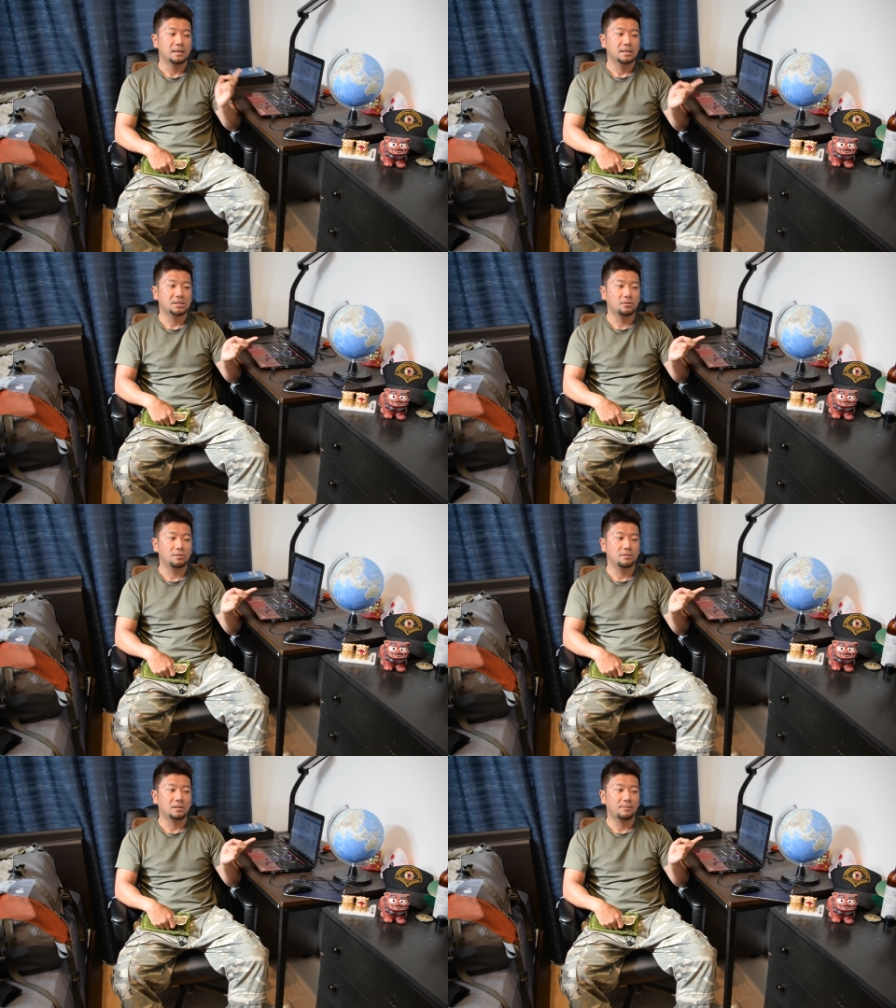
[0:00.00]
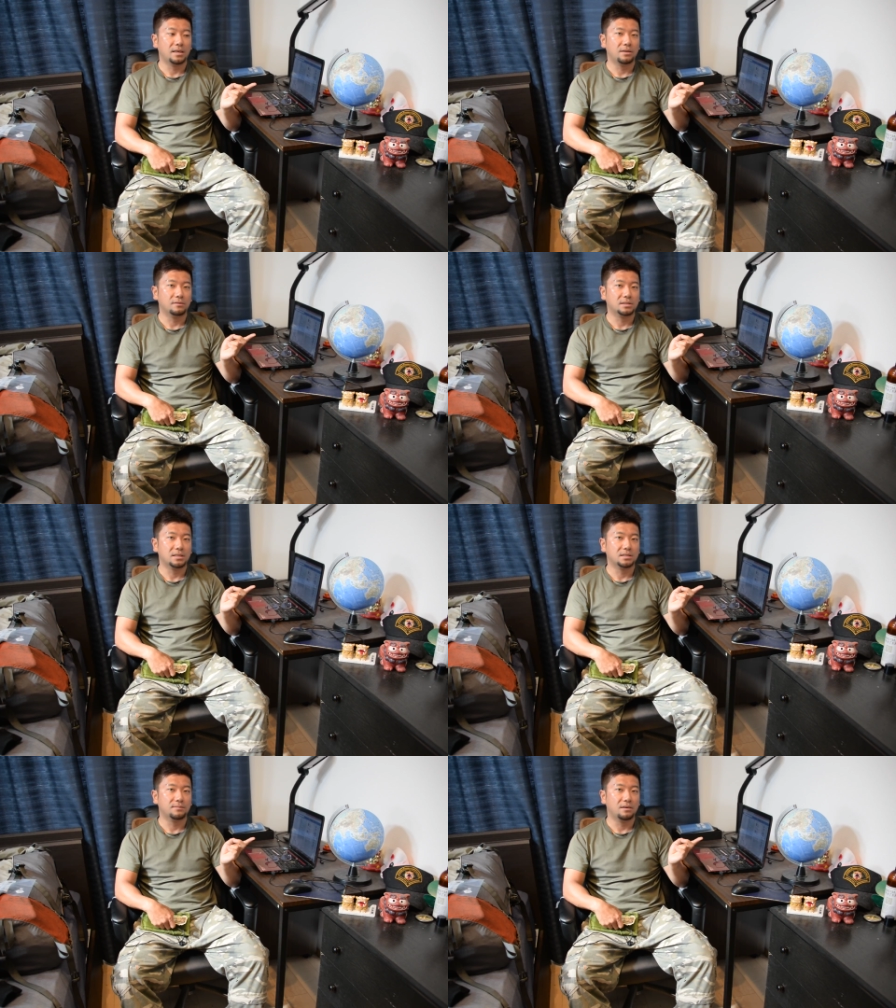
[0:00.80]
そういうふうな真似をし
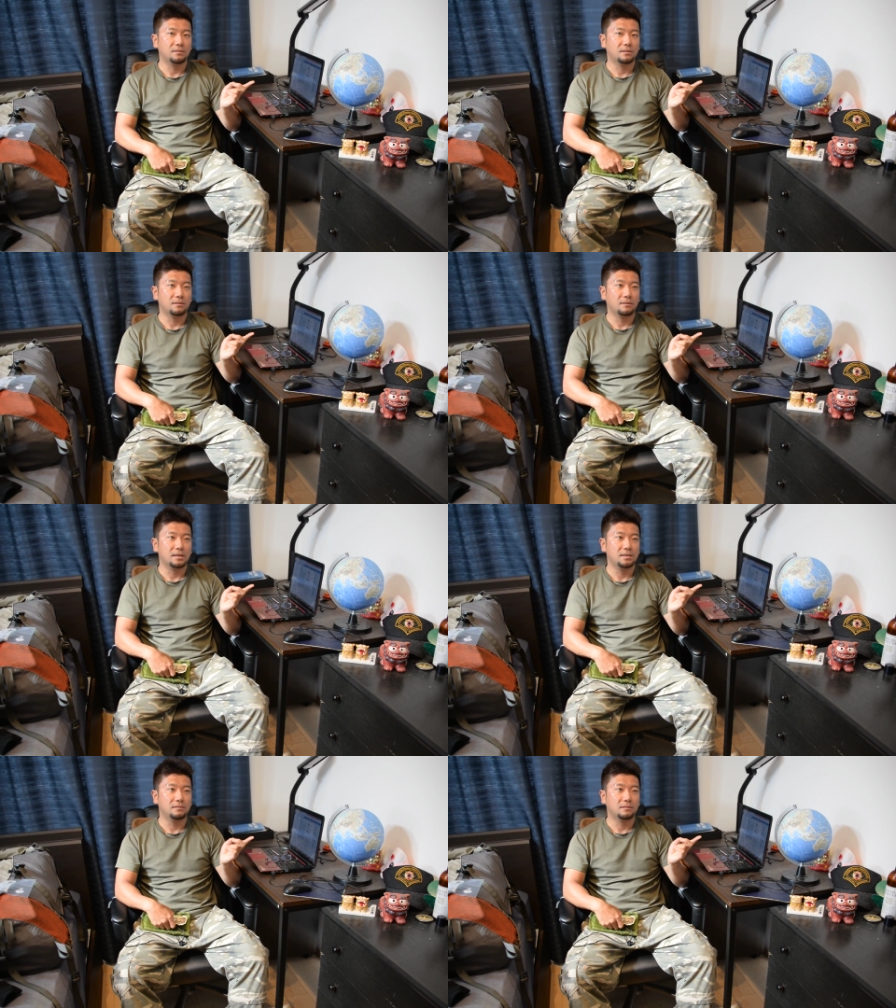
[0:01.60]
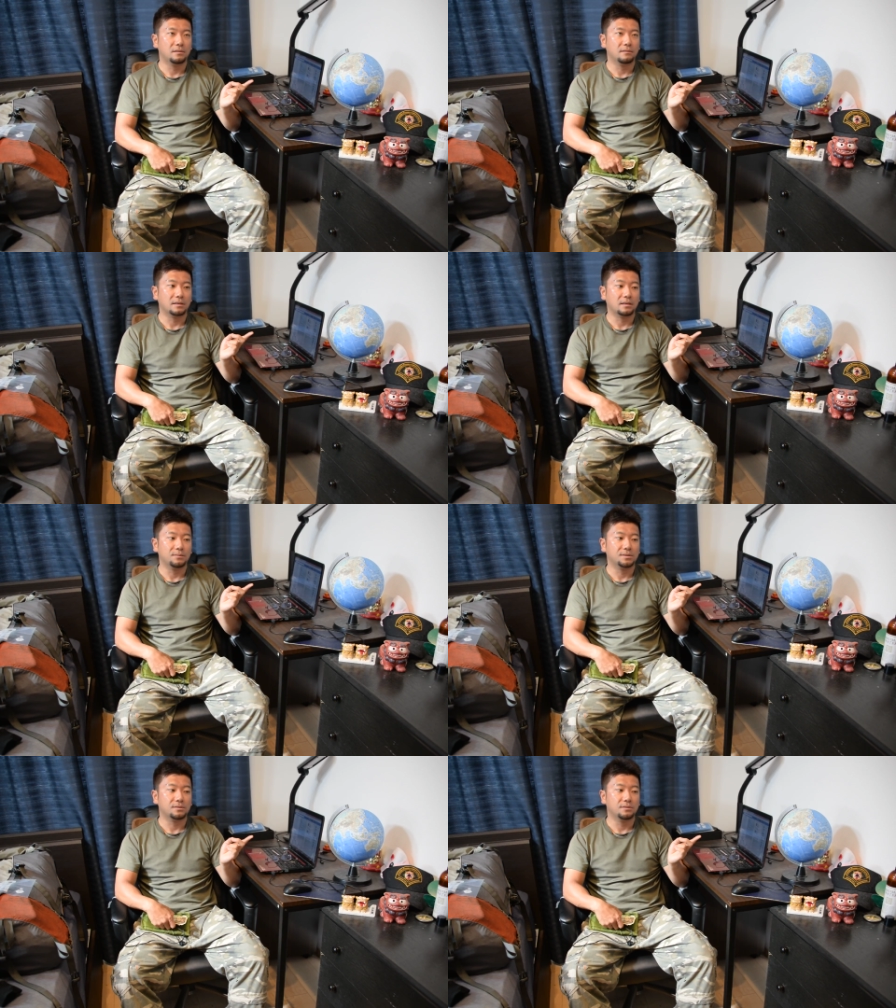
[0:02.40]
てしまうっていうのがいるっていうのが多
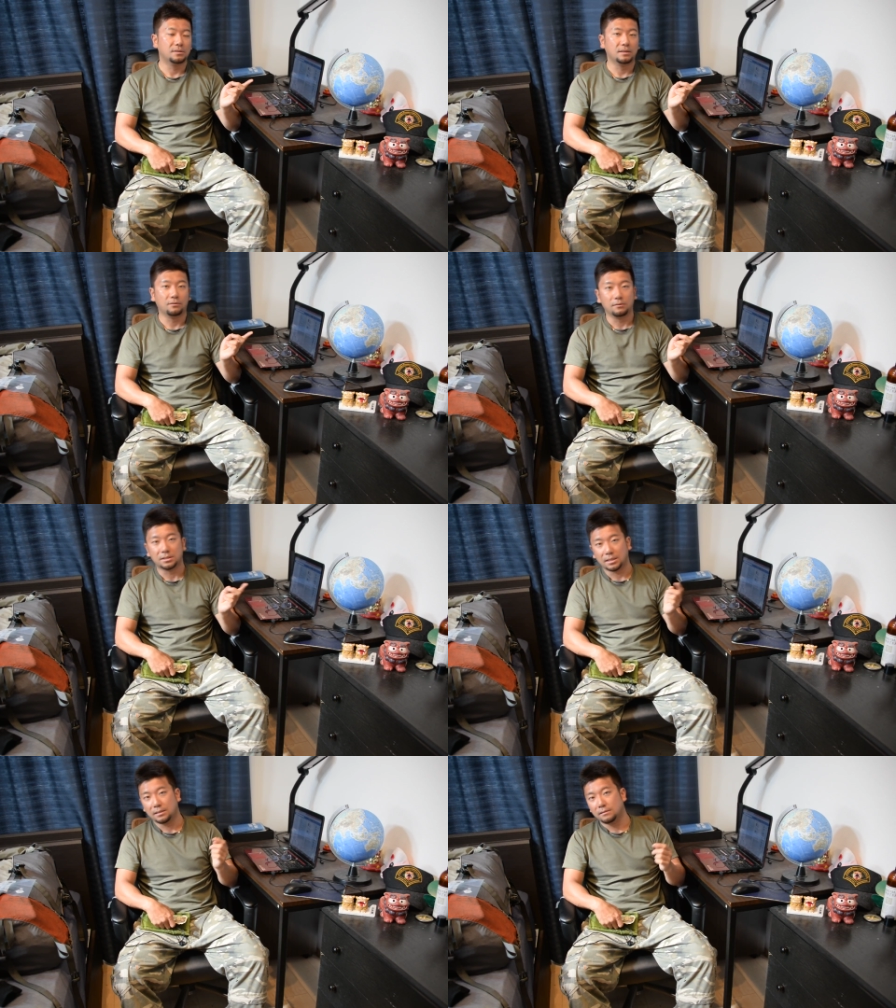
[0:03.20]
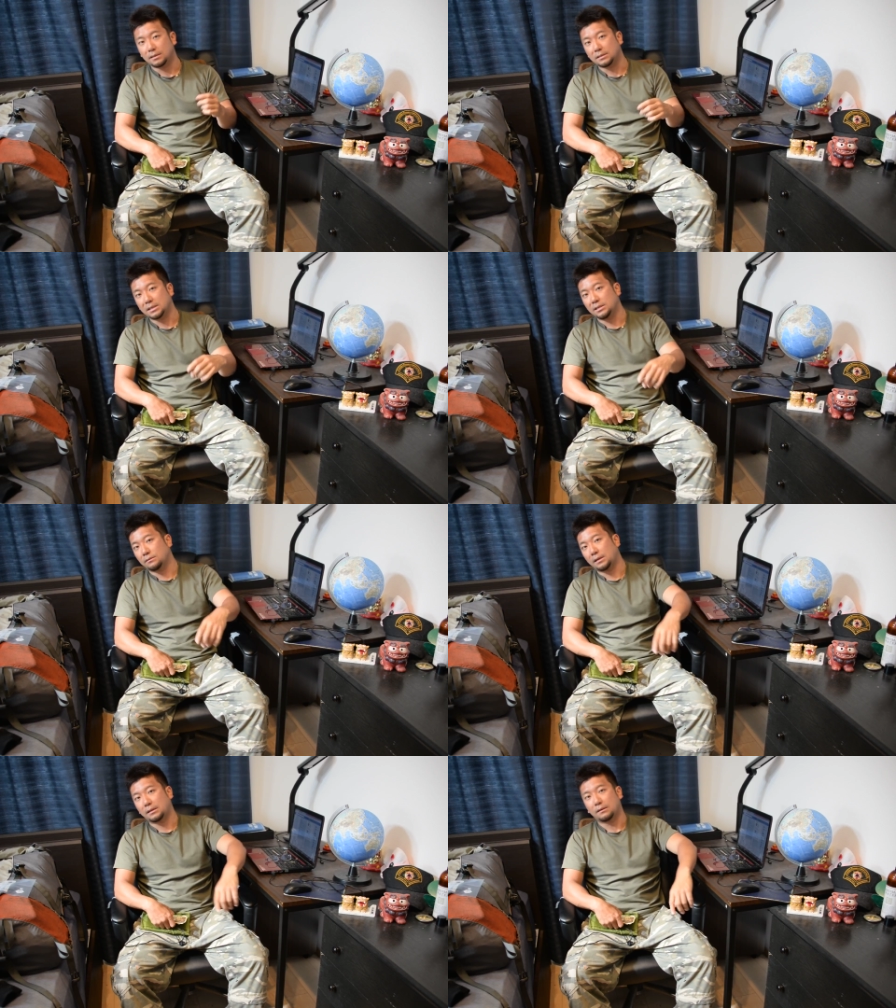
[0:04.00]
分そういった動画チャンネルが起因
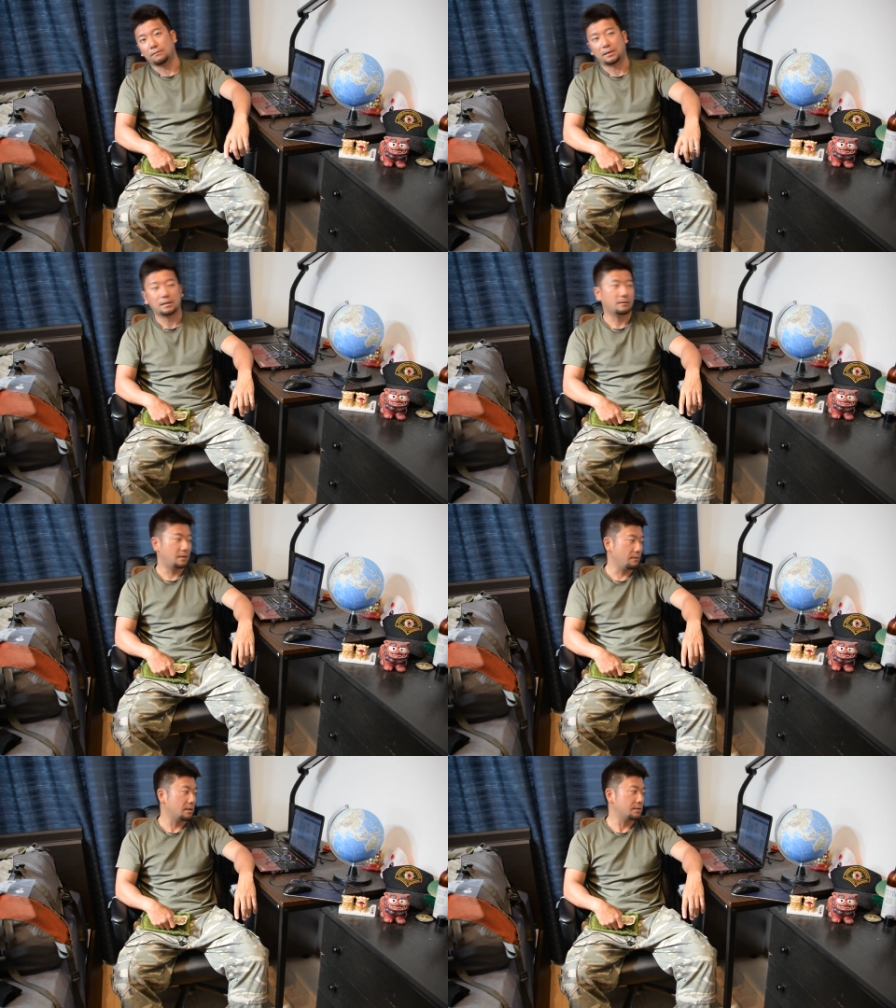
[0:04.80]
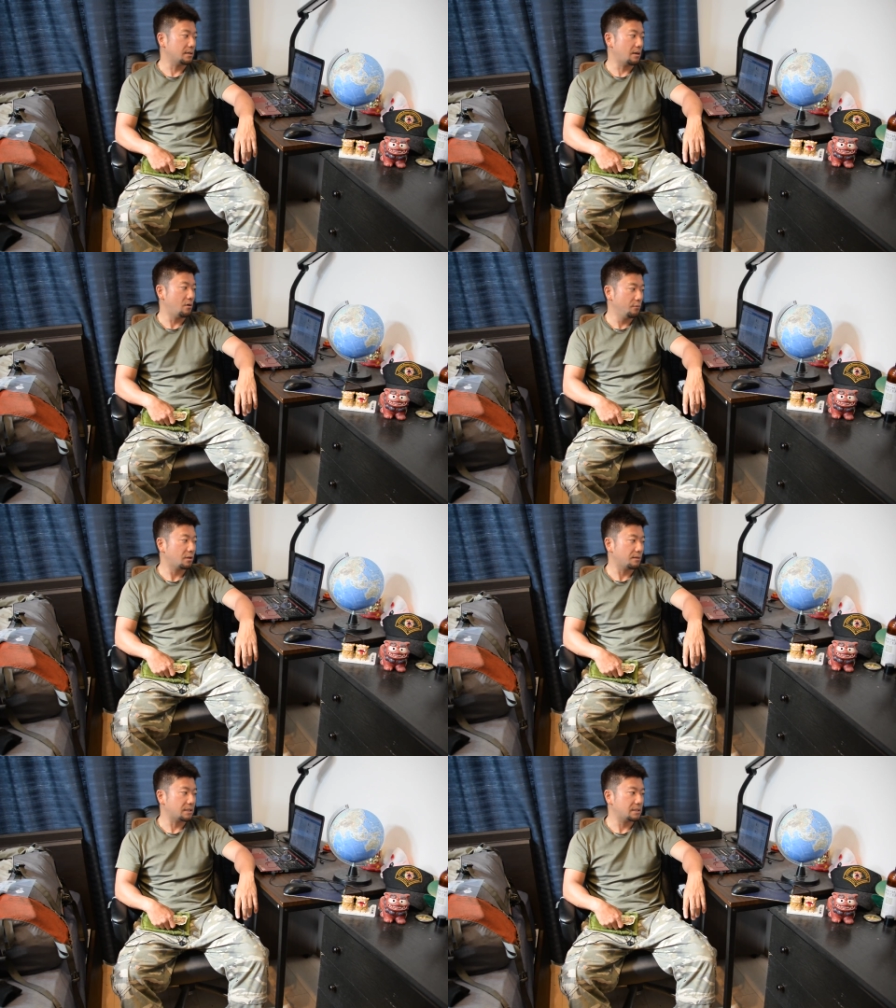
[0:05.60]
となってるのかなって私は
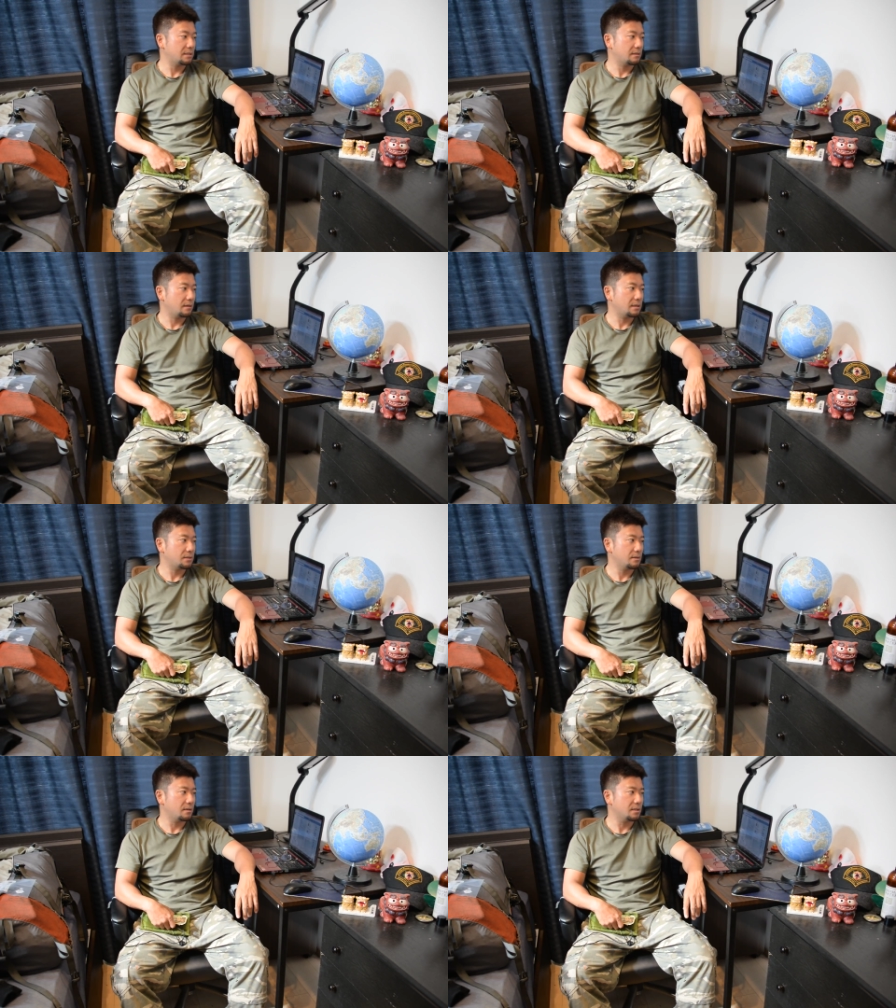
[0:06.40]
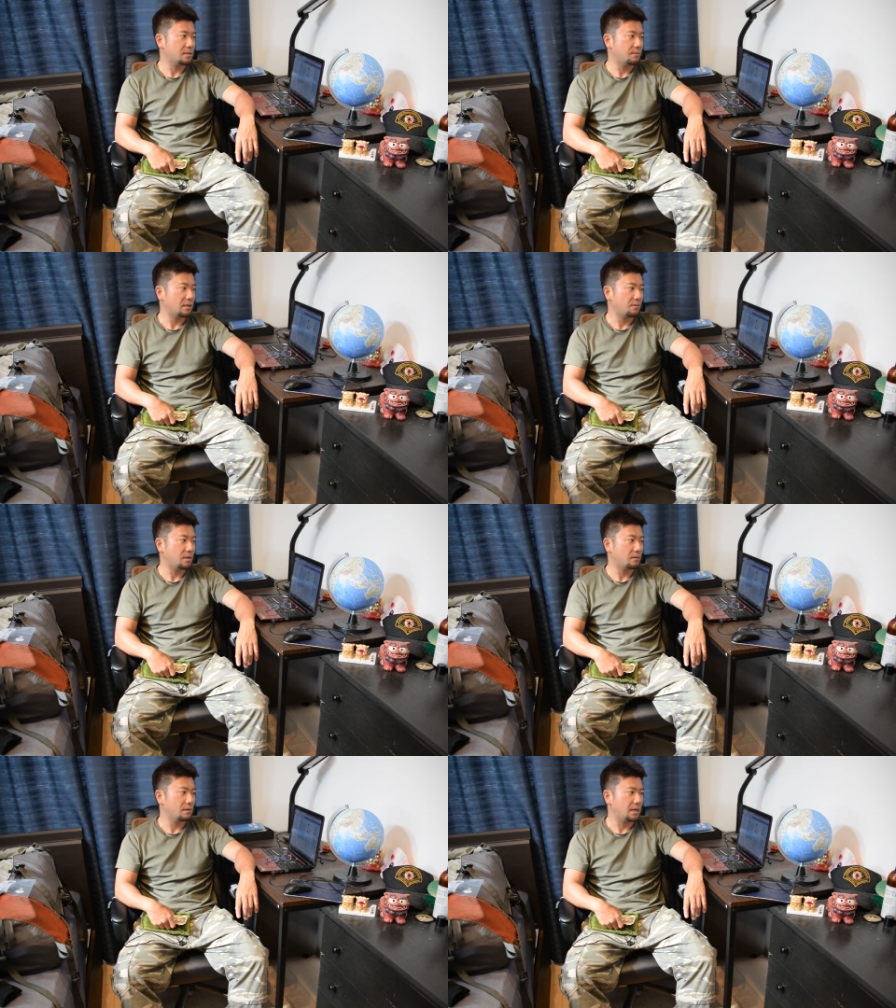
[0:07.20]
思ってますだからそれに関してはまた
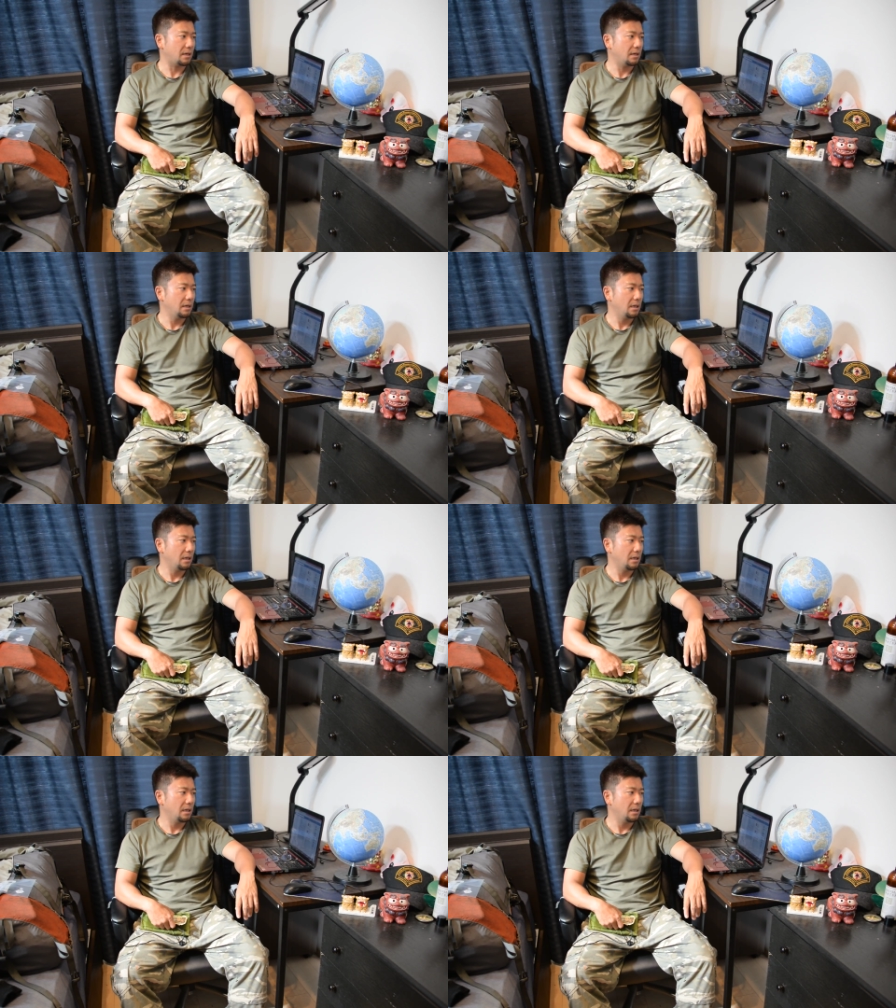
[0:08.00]
別途ね